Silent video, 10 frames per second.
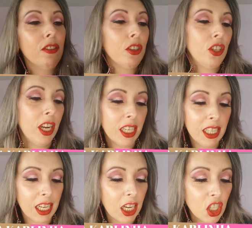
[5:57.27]
Vou tirar
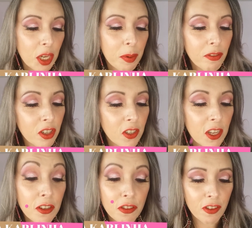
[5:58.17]
aqui da caixinha pra
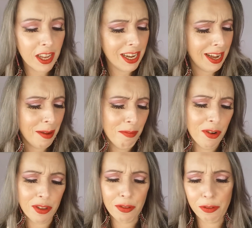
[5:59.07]
vocês verem. Ele é
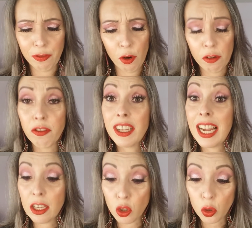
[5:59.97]
muito fofo e
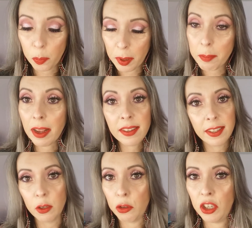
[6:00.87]
ele é super
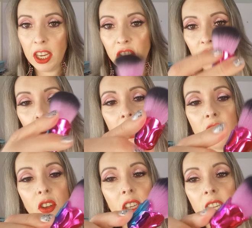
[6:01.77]
macio, gente. Olha
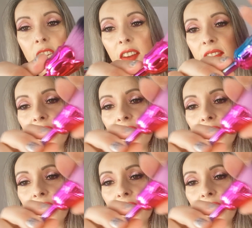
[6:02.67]
isso aqui.